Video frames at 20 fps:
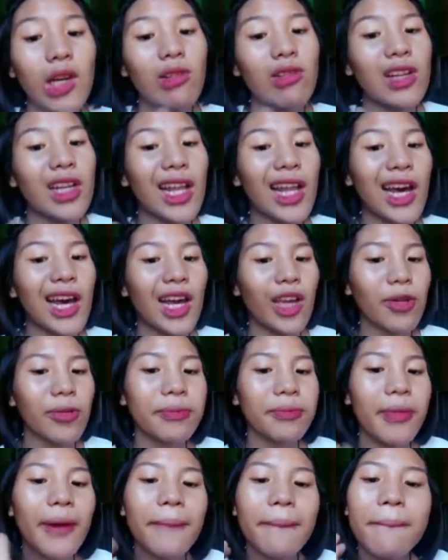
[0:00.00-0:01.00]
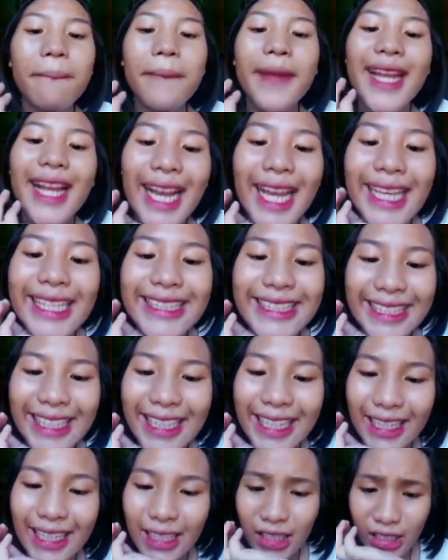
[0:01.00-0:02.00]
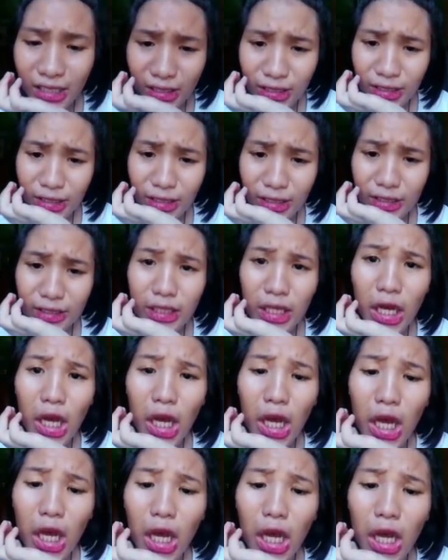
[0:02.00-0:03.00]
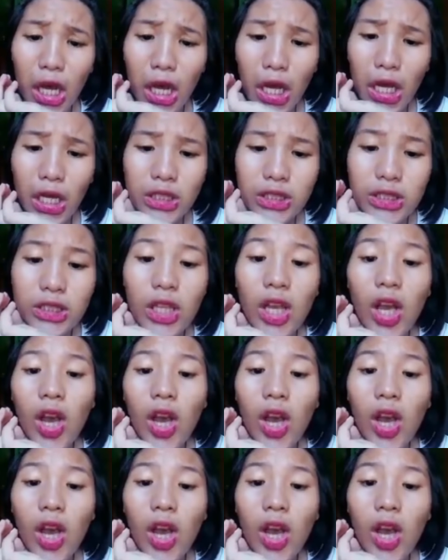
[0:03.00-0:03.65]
Wala kayong pambiling sardinos.